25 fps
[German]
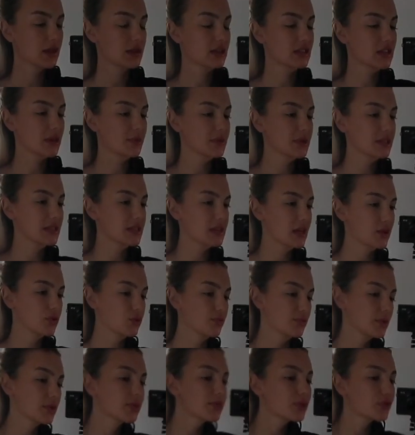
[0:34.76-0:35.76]
Das habe ich jetzt an,
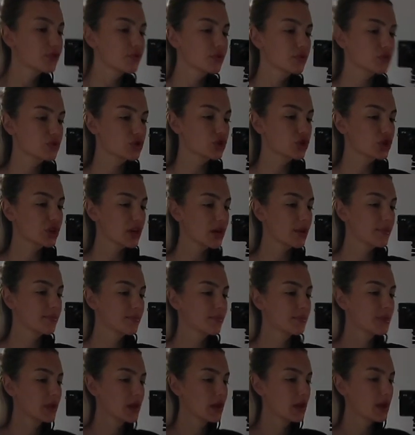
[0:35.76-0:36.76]
um die Prüfung zu
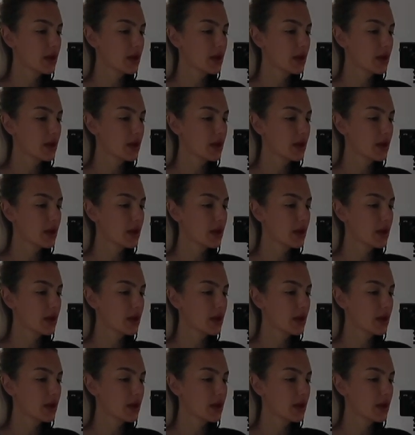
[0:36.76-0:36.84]
schreiben.